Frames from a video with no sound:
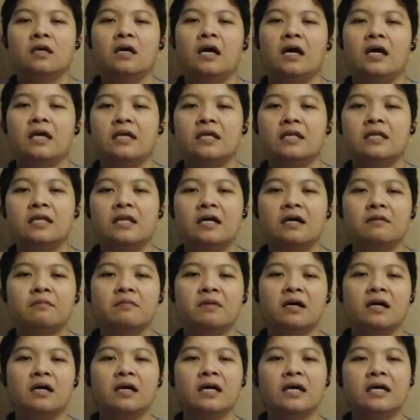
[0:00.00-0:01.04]
Ayan lang
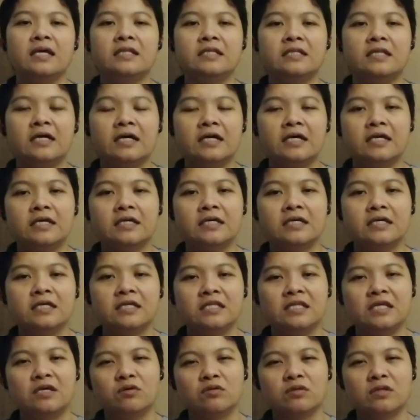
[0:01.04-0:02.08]
mga kainday,
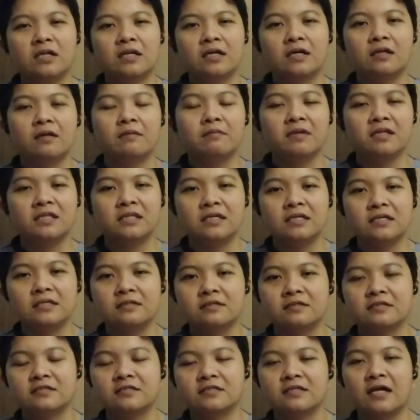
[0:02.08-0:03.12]
hindi ko talaga
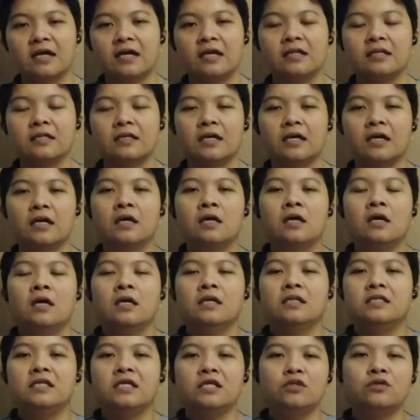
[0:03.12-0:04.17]
matiis dahil nga
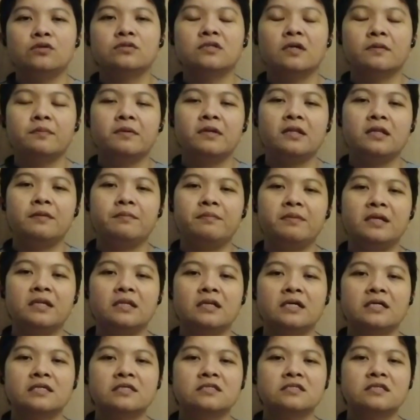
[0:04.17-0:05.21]
dito sa
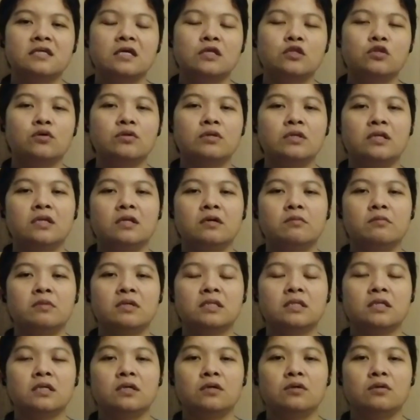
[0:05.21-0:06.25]
Pilipinas, ito na naman
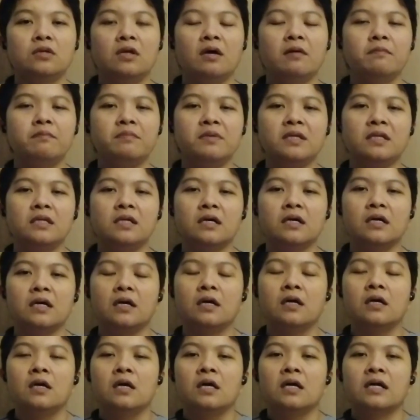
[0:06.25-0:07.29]
ngayon ang pinaka
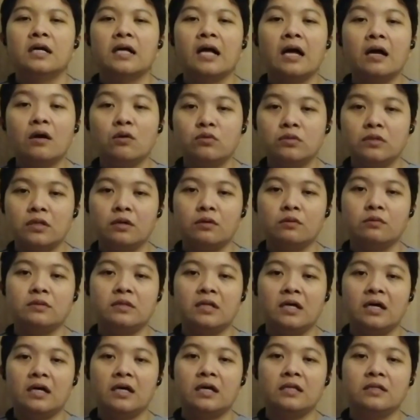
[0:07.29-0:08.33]

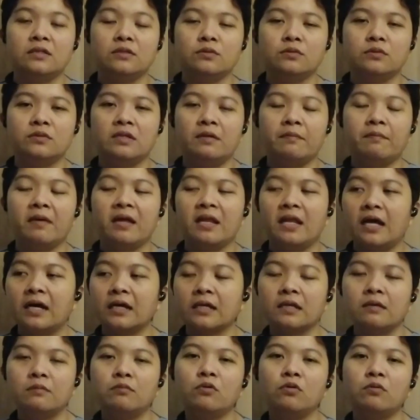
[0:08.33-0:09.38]
kauna-unahan no, na
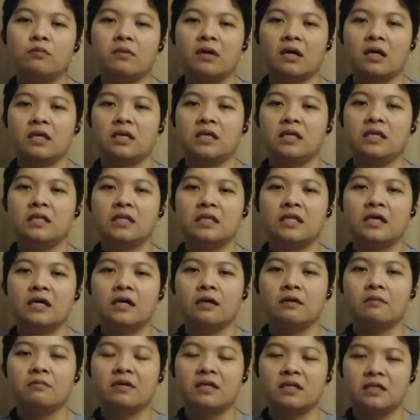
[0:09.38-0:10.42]
palagi mong
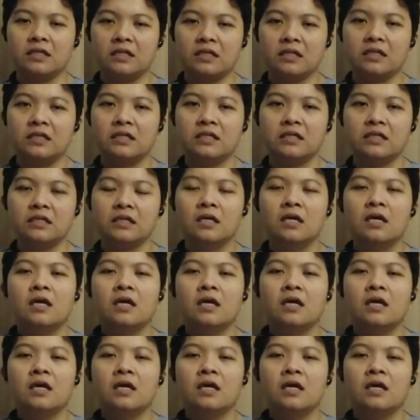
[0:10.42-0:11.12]
makikita, maririnig